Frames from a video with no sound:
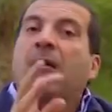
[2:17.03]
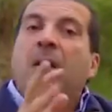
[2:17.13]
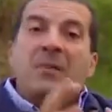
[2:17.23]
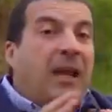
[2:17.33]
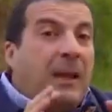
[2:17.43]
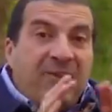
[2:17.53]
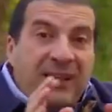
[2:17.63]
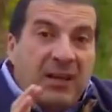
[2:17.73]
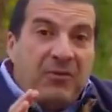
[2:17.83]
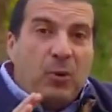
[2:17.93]
رغم ان انا
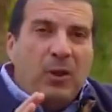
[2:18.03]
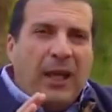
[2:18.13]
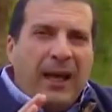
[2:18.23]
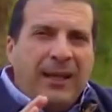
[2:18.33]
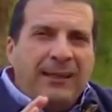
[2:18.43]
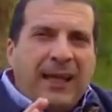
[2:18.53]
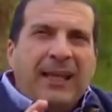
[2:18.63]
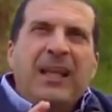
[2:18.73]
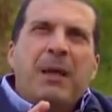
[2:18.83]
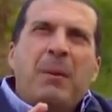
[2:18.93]
مصدق في كل الحاجات دي
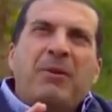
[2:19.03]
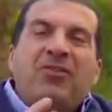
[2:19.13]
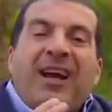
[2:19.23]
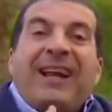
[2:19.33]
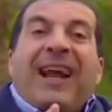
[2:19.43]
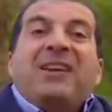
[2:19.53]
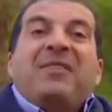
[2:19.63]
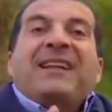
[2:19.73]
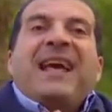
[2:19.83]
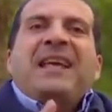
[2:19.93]
انما بشتغل على اللي
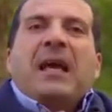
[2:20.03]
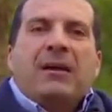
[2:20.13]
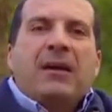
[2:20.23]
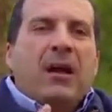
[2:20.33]
في ايديا